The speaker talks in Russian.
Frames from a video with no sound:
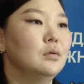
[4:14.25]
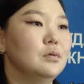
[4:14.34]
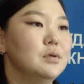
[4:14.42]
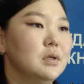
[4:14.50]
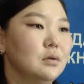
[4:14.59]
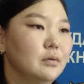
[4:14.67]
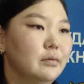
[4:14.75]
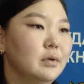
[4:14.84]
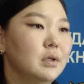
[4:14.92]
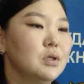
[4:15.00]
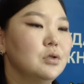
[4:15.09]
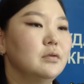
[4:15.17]

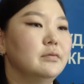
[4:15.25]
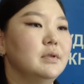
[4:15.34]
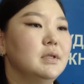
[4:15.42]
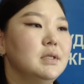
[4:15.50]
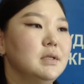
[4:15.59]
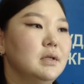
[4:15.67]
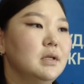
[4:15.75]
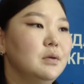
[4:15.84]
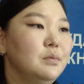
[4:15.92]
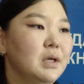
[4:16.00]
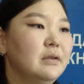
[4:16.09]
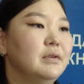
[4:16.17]
Установлено, что водитель не
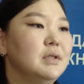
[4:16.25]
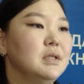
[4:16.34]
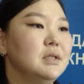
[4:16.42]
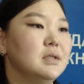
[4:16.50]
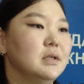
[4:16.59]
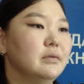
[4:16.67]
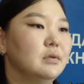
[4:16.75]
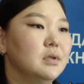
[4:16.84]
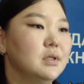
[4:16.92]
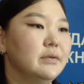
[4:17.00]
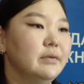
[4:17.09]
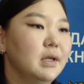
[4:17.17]
имеет водительского
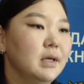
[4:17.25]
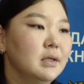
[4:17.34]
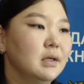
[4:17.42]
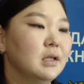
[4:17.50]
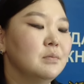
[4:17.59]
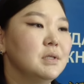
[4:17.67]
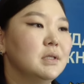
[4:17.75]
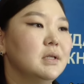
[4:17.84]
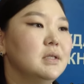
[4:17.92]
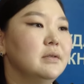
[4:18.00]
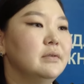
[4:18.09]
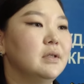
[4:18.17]
удостоверения к
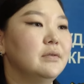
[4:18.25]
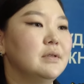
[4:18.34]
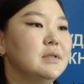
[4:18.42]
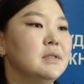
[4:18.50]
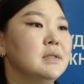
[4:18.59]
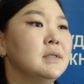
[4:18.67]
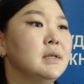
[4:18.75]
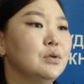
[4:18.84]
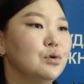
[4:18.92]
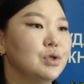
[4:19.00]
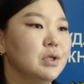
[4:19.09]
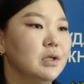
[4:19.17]
административной ответственности за
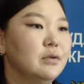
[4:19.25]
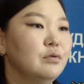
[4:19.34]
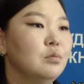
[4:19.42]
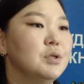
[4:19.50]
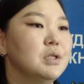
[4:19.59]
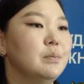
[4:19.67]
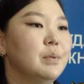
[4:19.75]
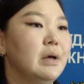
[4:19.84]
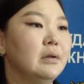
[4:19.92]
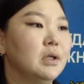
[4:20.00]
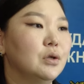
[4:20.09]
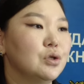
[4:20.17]
нарушение в области
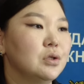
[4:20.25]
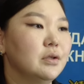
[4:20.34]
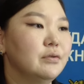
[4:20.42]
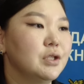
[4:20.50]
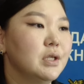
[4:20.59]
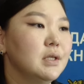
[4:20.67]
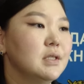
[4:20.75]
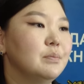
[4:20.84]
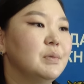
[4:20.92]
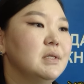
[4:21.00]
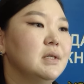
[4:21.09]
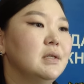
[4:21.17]
правил дорожного движения за
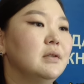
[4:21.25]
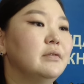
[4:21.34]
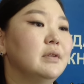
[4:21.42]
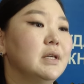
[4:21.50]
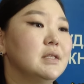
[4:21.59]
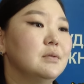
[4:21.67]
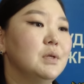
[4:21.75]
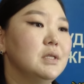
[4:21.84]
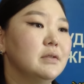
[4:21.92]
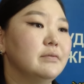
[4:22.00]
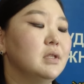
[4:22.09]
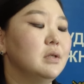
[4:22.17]
последние 12
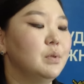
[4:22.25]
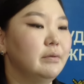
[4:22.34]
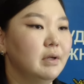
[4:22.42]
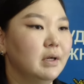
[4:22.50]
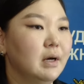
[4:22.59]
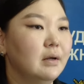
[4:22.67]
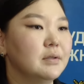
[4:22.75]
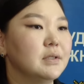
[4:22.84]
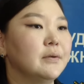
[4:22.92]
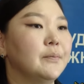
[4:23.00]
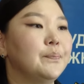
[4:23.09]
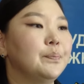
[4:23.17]
месяцев не привлекался.